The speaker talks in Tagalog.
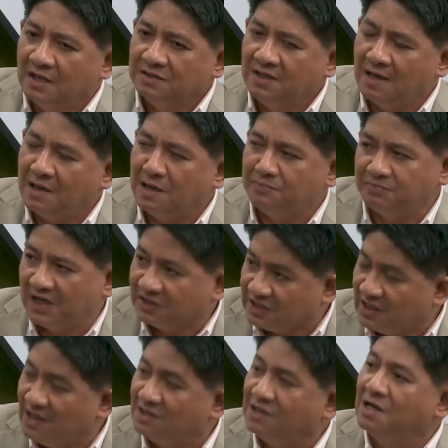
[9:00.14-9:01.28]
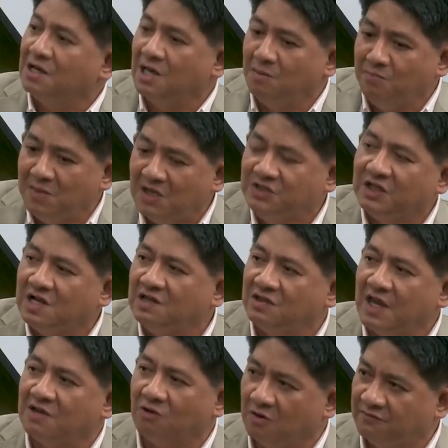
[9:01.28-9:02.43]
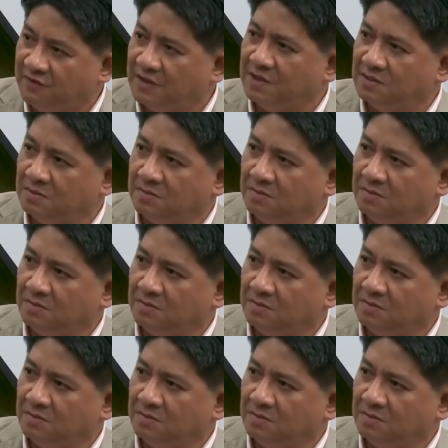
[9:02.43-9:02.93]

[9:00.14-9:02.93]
the uh, president can immediately take over.